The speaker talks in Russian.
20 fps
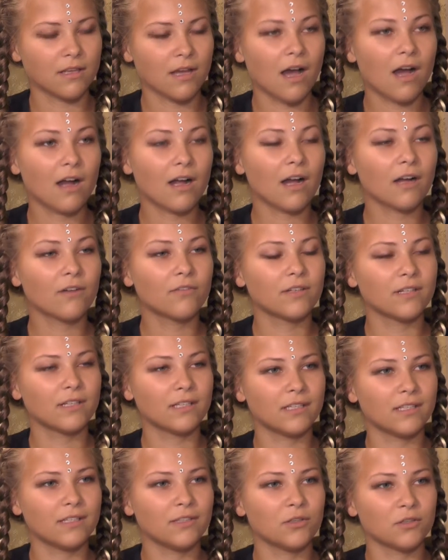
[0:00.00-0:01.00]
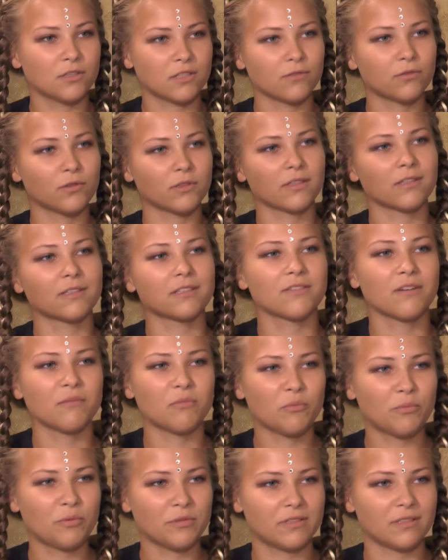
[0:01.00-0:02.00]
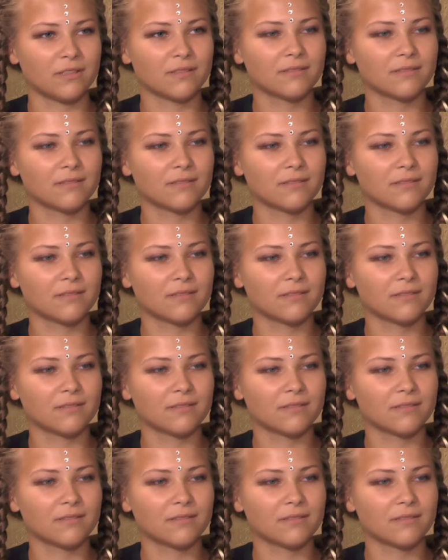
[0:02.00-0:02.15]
А как вы идете вот к своему пути?